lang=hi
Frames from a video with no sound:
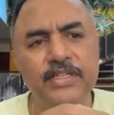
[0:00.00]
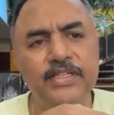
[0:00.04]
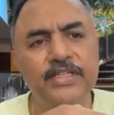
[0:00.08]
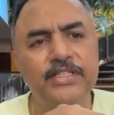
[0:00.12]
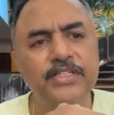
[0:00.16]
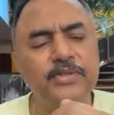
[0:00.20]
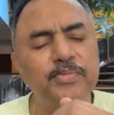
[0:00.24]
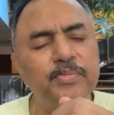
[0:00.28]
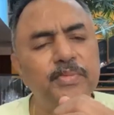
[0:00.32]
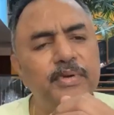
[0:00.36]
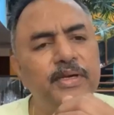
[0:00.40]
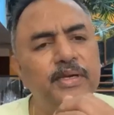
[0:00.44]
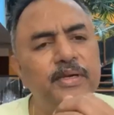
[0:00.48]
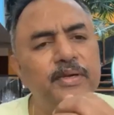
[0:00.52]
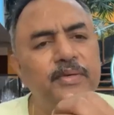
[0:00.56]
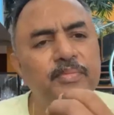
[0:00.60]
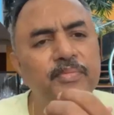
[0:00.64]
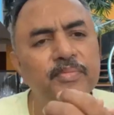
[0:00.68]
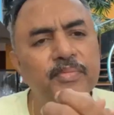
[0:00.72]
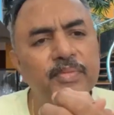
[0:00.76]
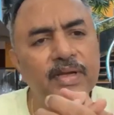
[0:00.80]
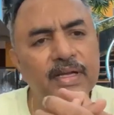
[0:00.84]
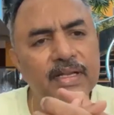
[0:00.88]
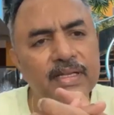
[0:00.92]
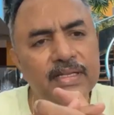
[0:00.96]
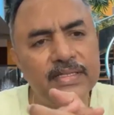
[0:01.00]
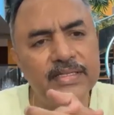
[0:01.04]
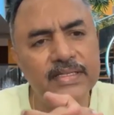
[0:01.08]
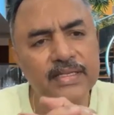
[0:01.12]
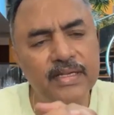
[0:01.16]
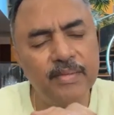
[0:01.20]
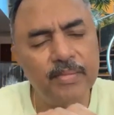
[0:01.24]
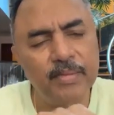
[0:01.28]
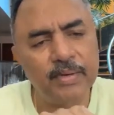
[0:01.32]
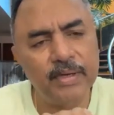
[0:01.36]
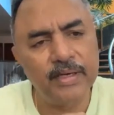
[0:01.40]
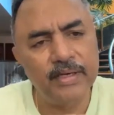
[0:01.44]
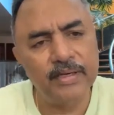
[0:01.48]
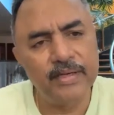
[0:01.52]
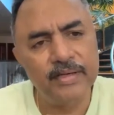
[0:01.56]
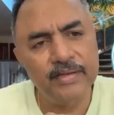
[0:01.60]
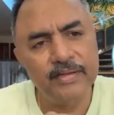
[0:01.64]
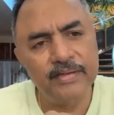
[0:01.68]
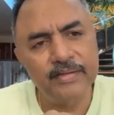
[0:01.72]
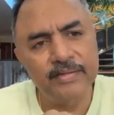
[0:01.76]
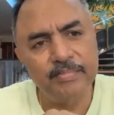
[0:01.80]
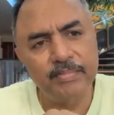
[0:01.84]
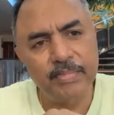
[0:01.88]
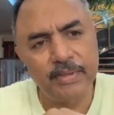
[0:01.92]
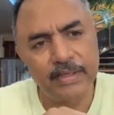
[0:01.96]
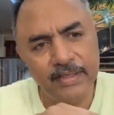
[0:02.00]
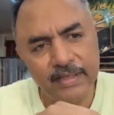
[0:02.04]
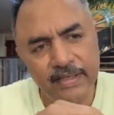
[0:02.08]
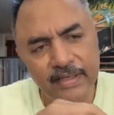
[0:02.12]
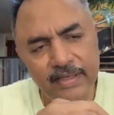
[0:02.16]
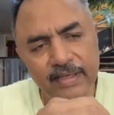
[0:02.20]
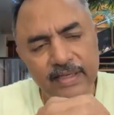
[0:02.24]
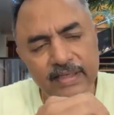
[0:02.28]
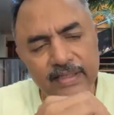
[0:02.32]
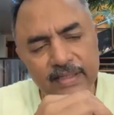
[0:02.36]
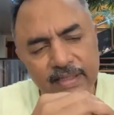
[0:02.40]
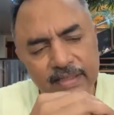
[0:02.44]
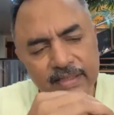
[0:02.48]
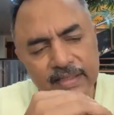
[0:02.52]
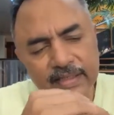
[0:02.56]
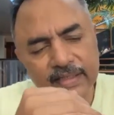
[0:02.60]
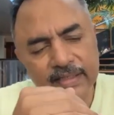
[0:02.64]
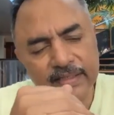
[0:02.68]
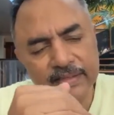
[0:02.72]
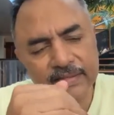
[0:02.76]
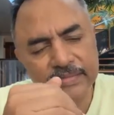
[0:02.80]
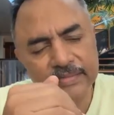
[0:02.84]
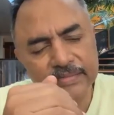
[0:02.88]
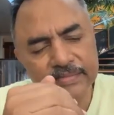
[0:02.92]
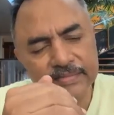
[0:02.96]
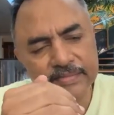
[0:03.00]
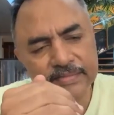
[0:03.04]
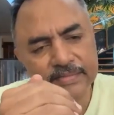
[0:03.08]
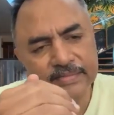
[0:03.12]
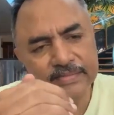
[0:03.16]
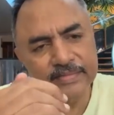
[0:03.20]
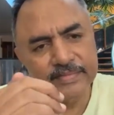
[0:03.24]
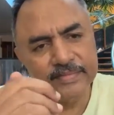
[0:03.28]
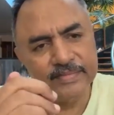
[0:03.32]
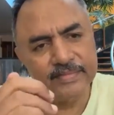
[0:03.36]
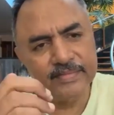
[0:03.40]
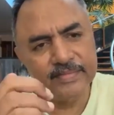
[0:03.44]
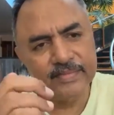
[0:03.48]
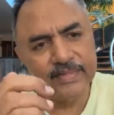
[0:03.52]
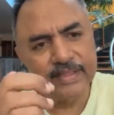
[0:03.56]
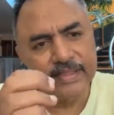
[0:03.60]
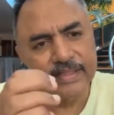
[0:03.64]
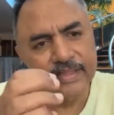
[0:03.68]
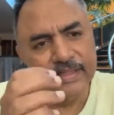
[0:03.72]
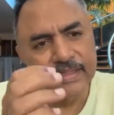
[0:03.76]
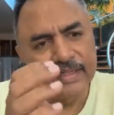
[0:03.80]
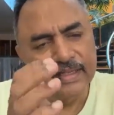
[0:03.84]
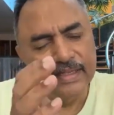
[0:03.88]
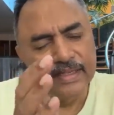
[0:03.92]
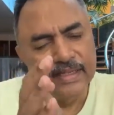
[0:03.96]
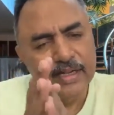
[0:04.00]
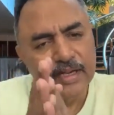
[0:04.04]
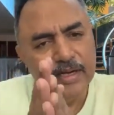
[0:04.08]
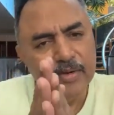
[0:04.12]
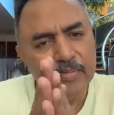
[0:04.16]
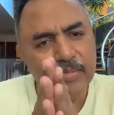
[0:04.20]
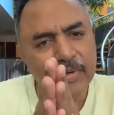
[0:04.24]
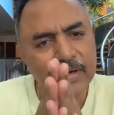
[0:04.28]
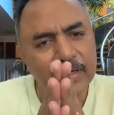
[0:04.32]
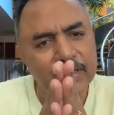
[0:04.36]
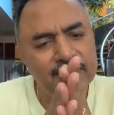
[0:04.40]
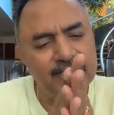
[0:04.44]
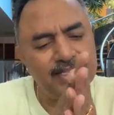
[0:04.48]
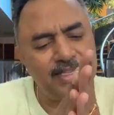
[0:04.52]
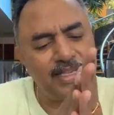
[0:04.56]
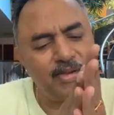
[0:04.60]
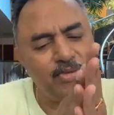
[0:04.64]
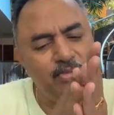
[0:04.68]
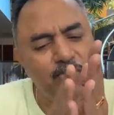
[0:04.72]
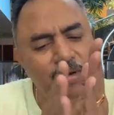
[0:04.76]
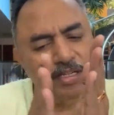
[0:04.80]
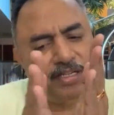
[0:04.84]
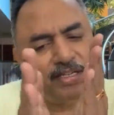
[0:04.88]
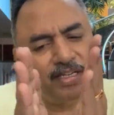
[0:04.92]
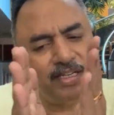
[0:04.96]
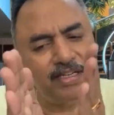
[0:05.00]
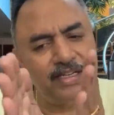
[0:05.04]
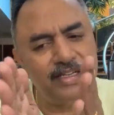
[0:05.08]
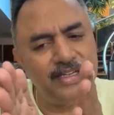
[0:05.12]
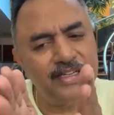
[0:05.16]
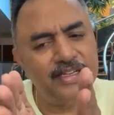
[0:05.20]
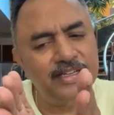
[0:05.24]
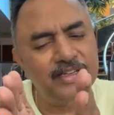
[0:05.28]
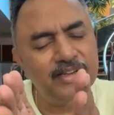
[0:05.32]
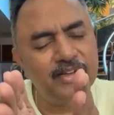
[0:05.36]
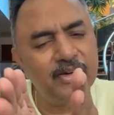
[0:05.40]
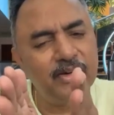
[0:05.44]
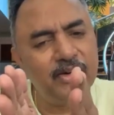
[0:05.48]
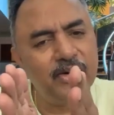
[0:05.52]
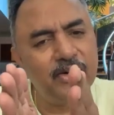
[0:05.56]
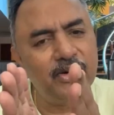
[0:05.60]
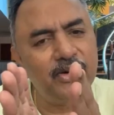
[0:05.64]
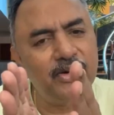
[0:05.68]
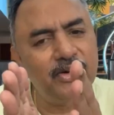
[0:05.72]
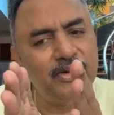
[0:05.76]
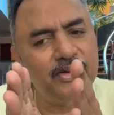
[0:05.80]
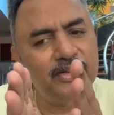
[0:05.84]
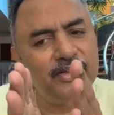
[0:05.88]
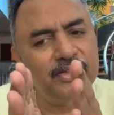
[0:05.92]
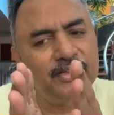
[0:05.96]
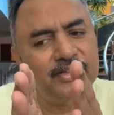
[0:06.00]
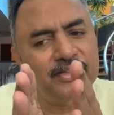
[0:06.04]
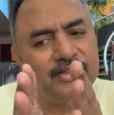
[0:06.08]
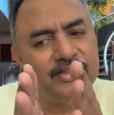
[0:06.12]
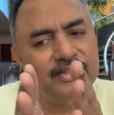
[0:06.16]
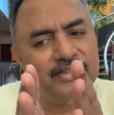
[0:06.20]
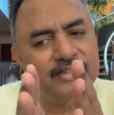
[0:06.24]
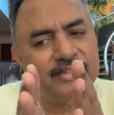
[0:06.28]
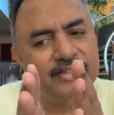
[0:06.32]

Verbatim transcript: चर्च में कलिसिया में प्रिंट किया जाता है पर इसकी वचन और